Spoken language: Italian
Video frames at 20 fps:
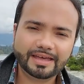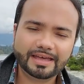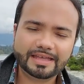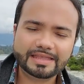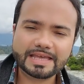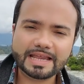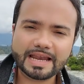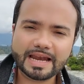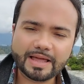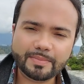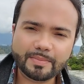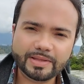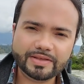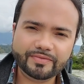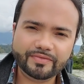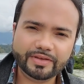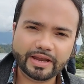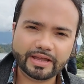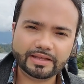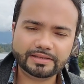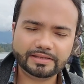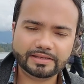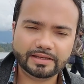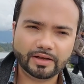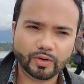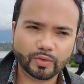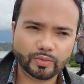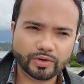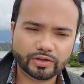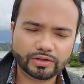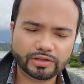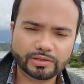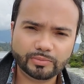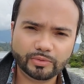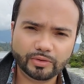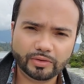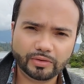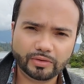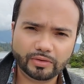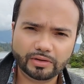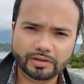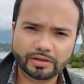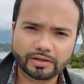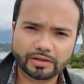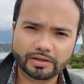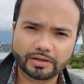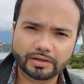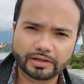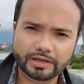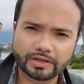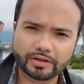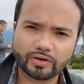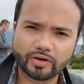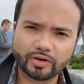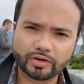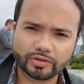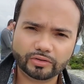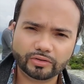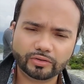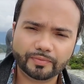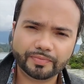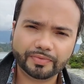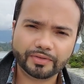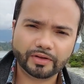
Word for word: Della Lab di Firenze ho un ottimo uh, ricordo.